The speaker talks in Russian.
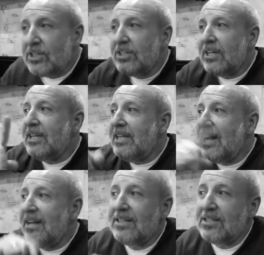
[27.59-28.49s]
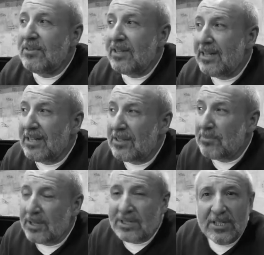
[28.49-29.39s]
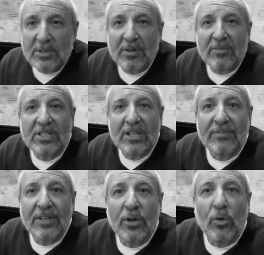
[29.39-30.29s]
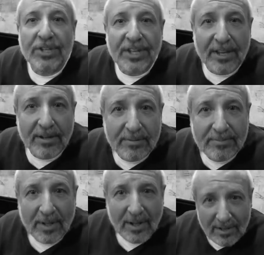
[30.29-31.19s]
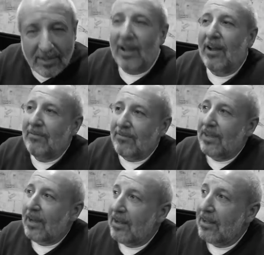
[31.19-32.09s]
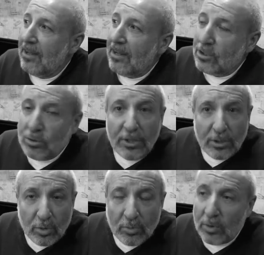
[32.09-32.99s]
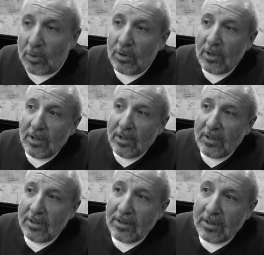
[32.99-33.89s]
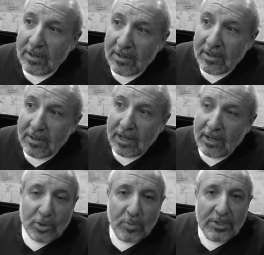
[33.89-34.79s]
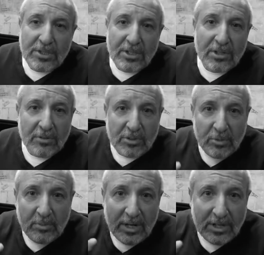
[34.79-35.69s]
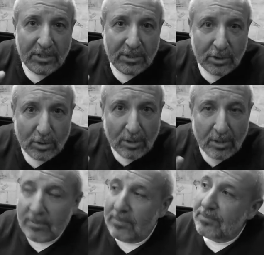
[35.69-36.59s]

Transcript: жена гениально назвала этот процесс «православные гонки». Ух ты! Да, да. Что я думаю? Э, я хочу процитировать свой маленький стишок –